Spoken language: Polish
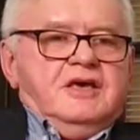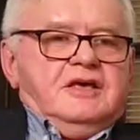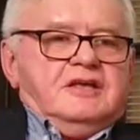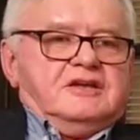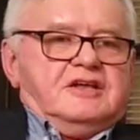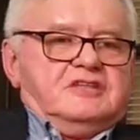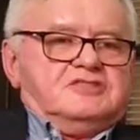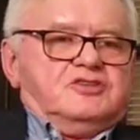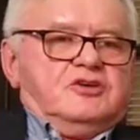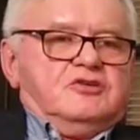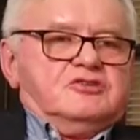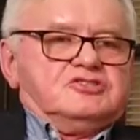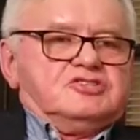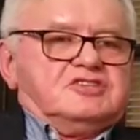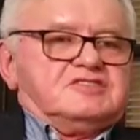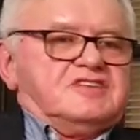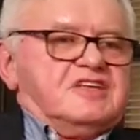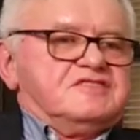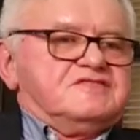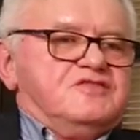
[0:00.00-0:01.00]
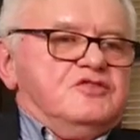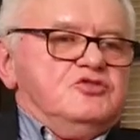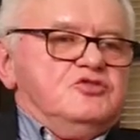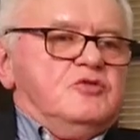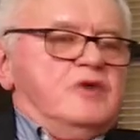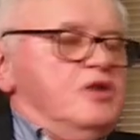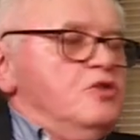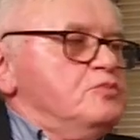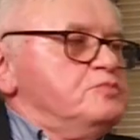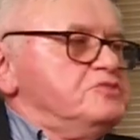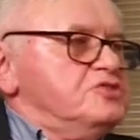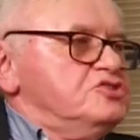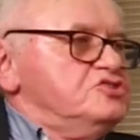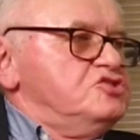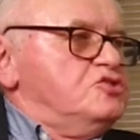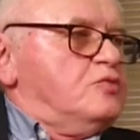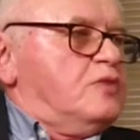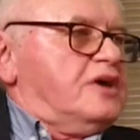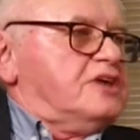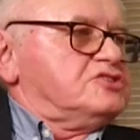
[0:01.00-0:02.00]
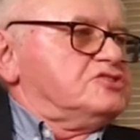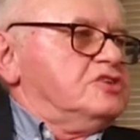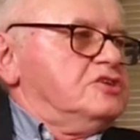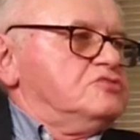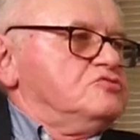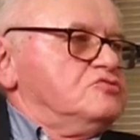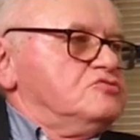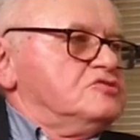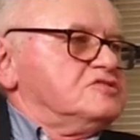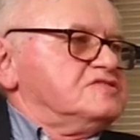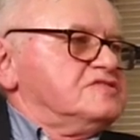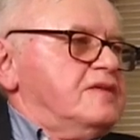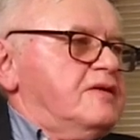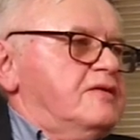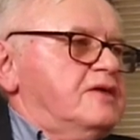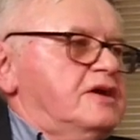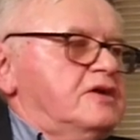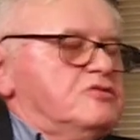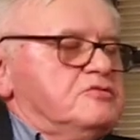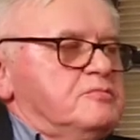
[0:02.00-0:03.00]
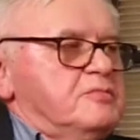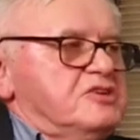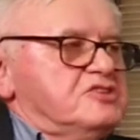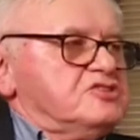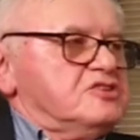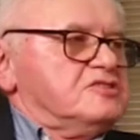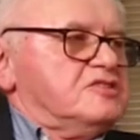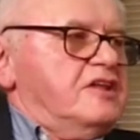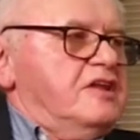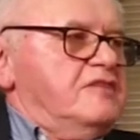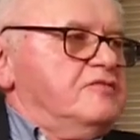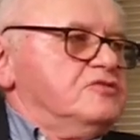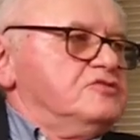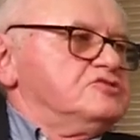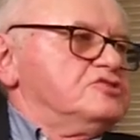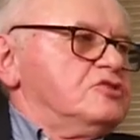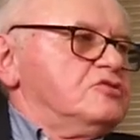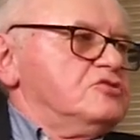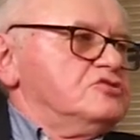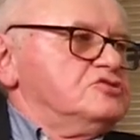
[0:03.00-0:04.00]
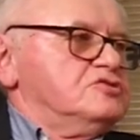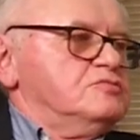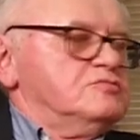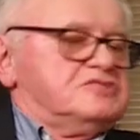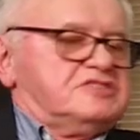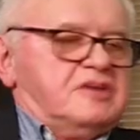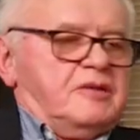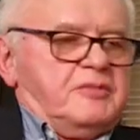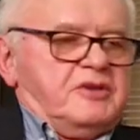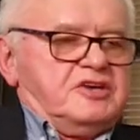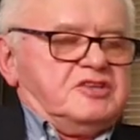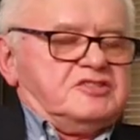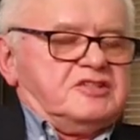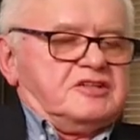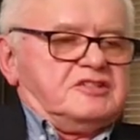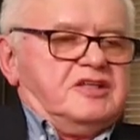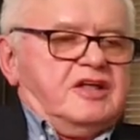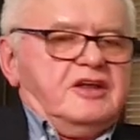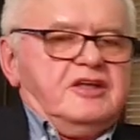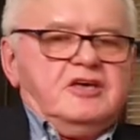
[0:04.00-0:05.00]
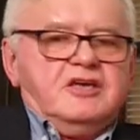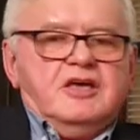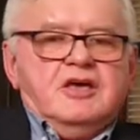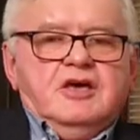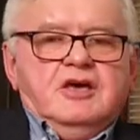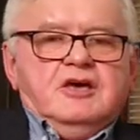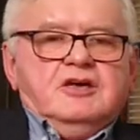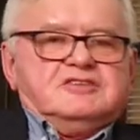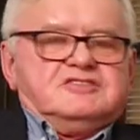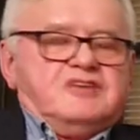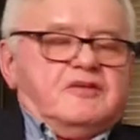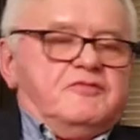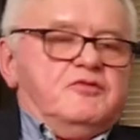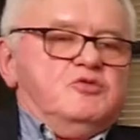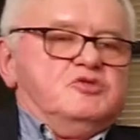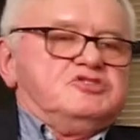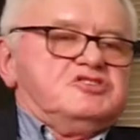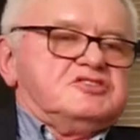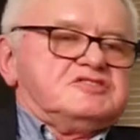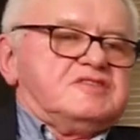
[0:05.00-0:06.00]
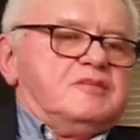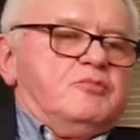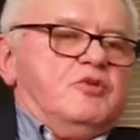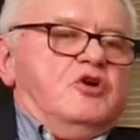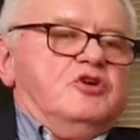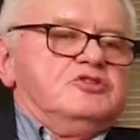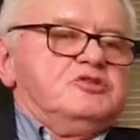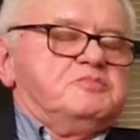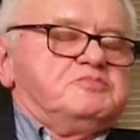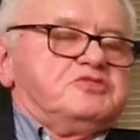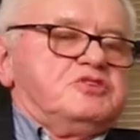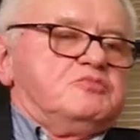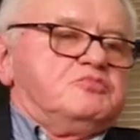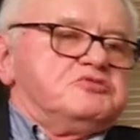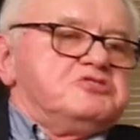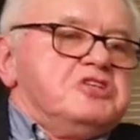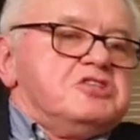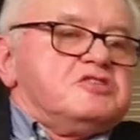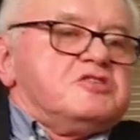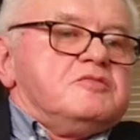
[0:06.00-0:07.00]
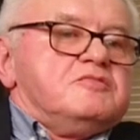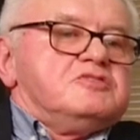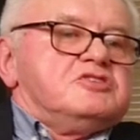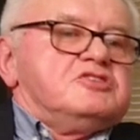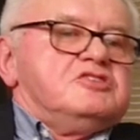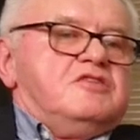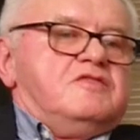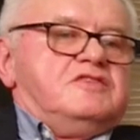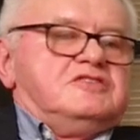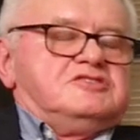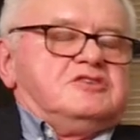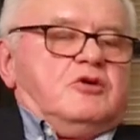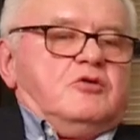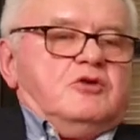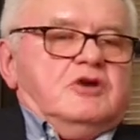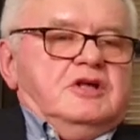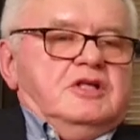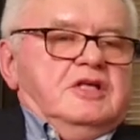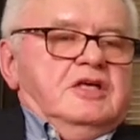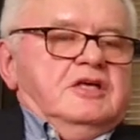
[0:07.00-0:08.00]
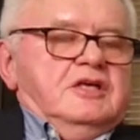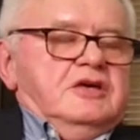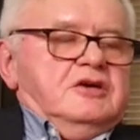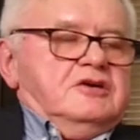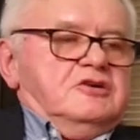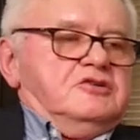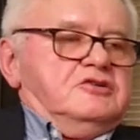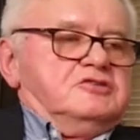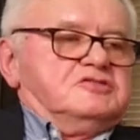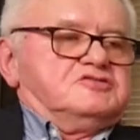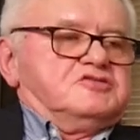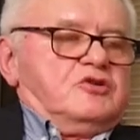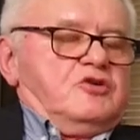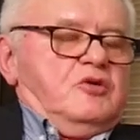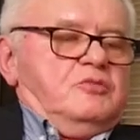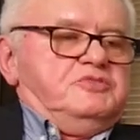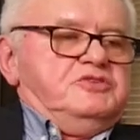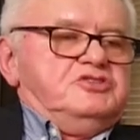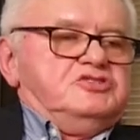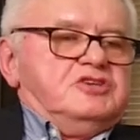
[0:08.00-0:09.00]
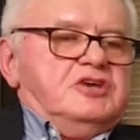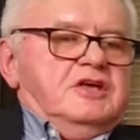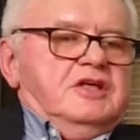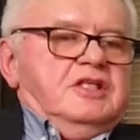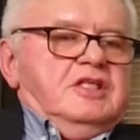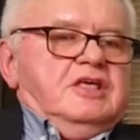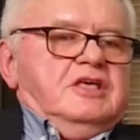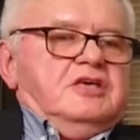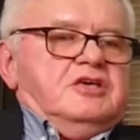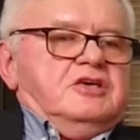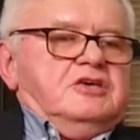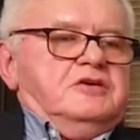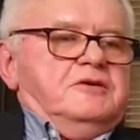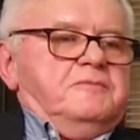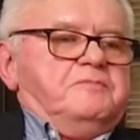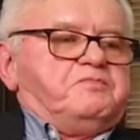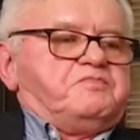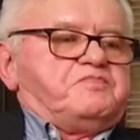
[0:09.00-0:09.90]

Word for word: dlatego że zadzwoniła i uprzedziła, że tu dostała od męża telefon, że grozi mu zamach i tak dalej. Zjawiły się samochody przed budynkiem, nikt nie wiedział, y, co robić. Y,